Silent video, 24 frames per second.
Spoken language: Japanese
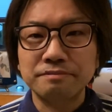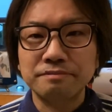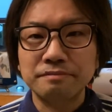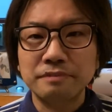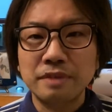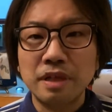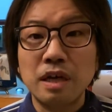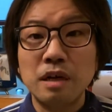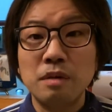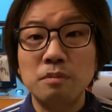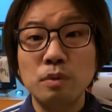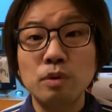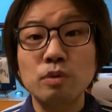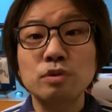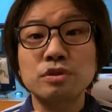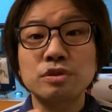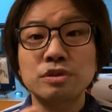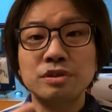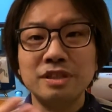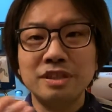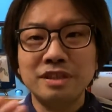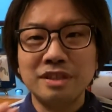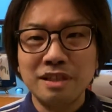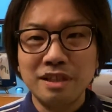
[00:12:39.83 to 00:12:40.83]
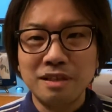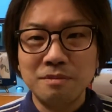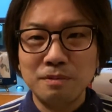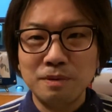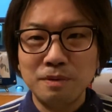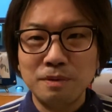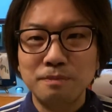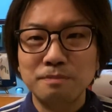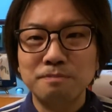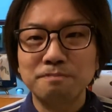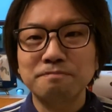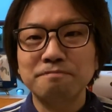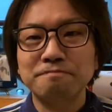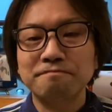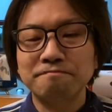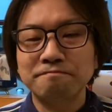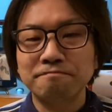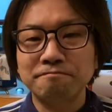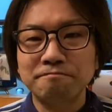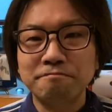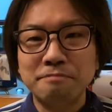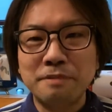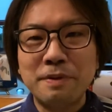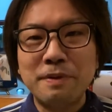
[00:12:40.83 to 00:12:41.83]
まあ、僕ツイッターも
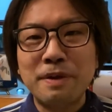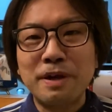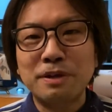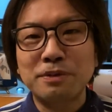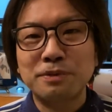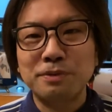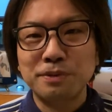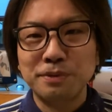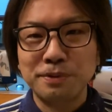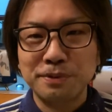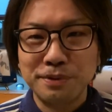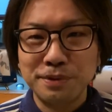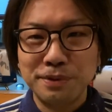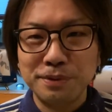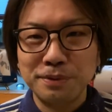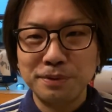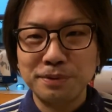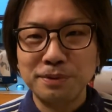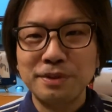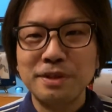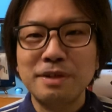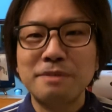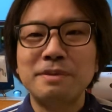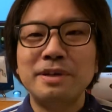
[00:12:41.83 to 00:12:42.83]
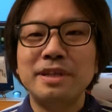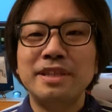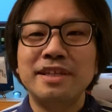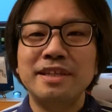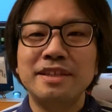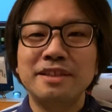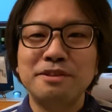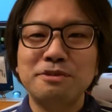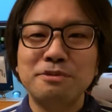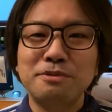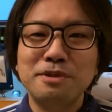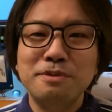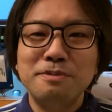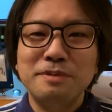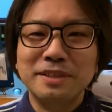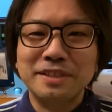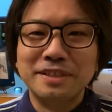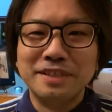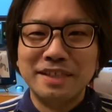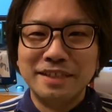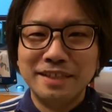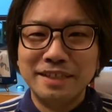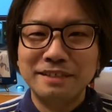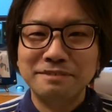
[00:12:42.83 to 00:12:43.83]
魅惑の国をという名前でやっております
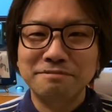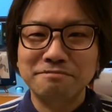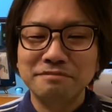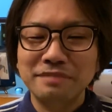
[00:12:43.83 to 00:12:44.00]
から